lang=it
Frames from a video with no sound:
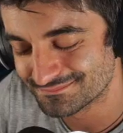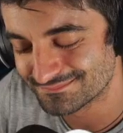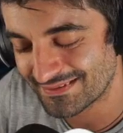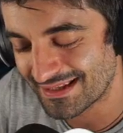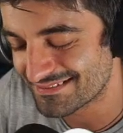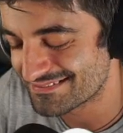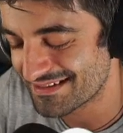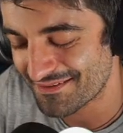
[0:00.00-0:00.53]

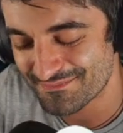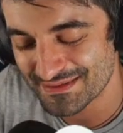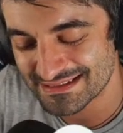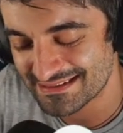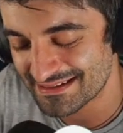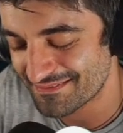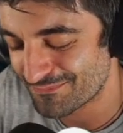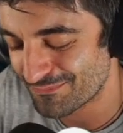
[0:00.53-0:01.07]
e se
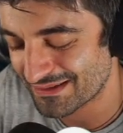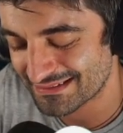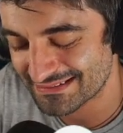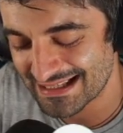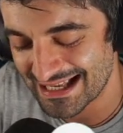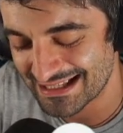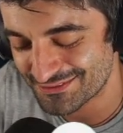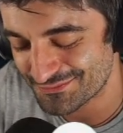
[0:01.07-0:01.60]
avete
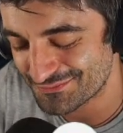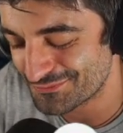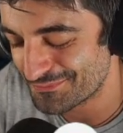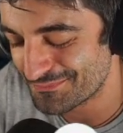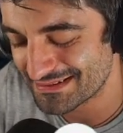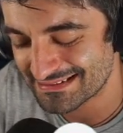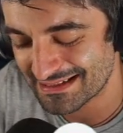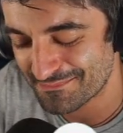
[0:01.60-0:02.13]
guardato Full
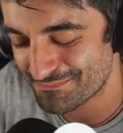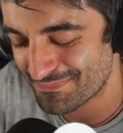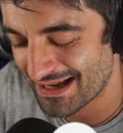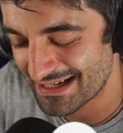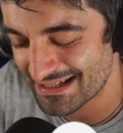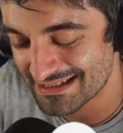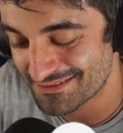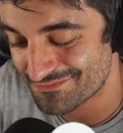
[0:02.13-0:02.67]
Metal
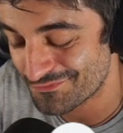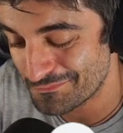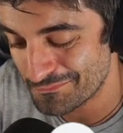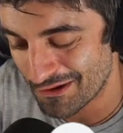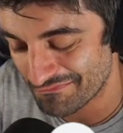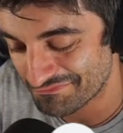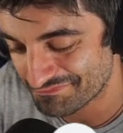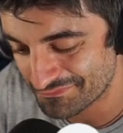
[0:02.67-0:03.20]
Panic
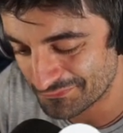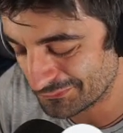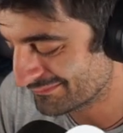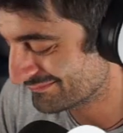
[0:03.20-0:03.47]
Fumofu